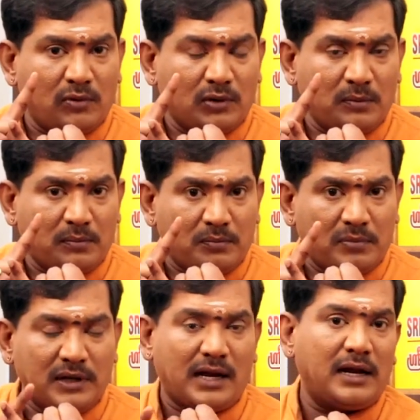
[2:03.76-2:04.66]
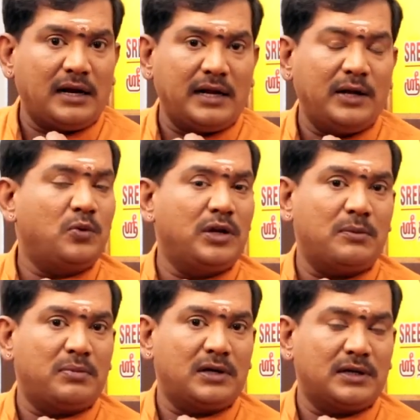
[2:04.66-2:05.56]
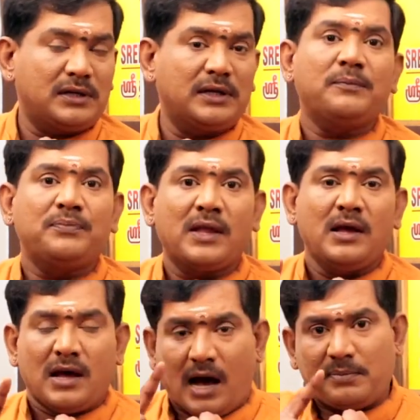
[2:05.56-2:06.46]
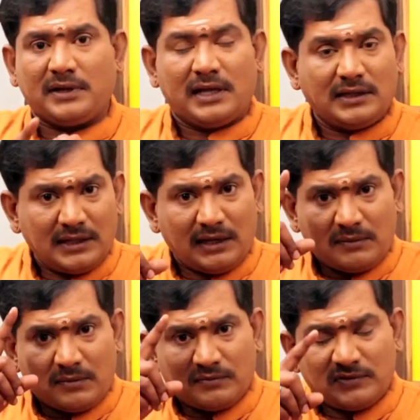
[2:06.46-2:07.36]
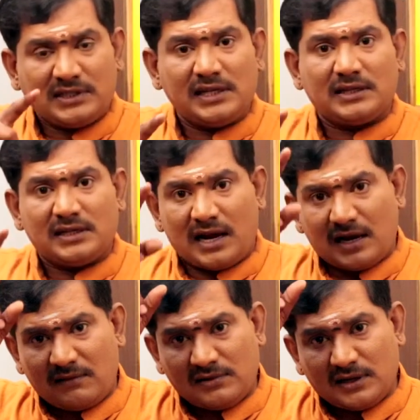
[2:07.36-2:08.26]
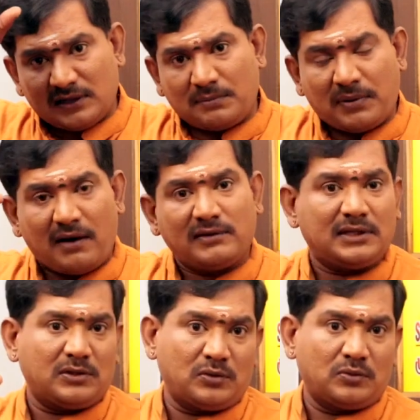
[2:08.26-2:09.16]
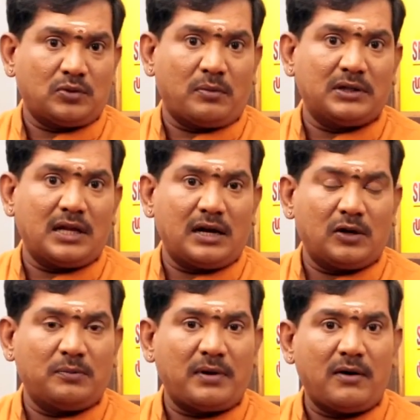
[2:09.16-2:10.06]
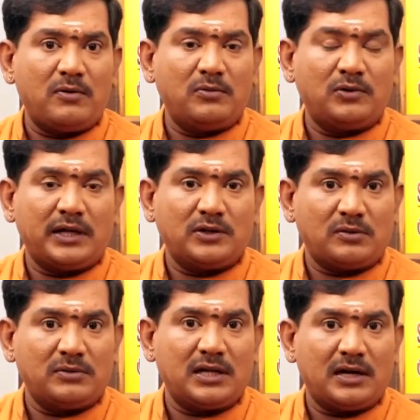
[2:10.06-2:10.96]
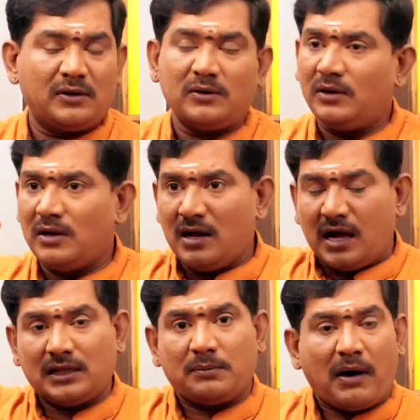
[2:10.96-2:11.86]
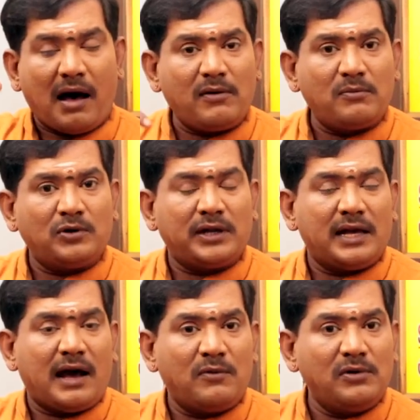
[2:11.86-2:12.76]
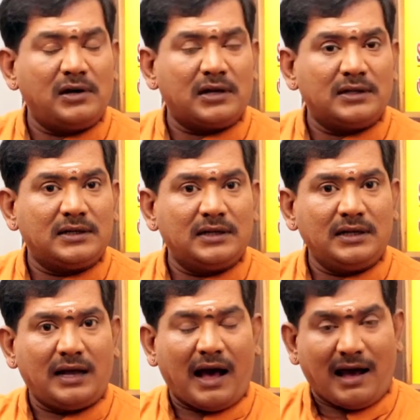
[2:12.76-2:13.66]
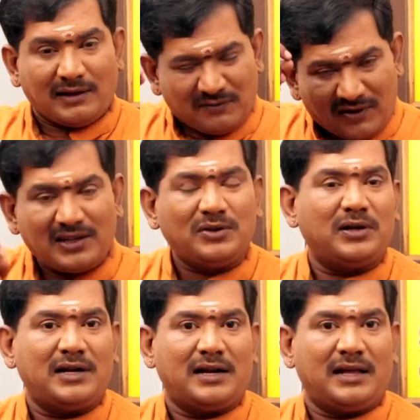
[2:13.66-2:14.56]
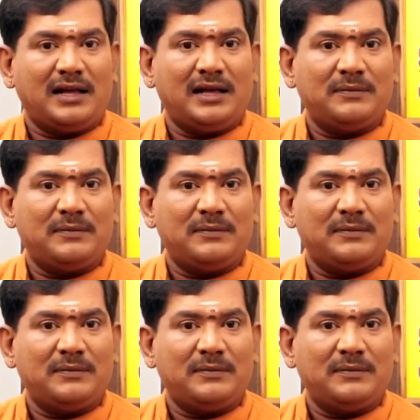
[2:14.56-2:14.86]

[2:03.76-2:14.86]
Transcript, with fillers: ஒவ்வொரு கிரகங்களே குறிக்கப்பட்டிருக்கு அப்போ எந்த விஷயத்தினால அவங்க அந்த பாவத்தை சுமந்தாங்களோ பாவ மூட்டையை சுமந்தாங்களோ அந்த பாவ மூட்டையை அவுக்கிறதுக்கு மருத்துவம் என்னென்னா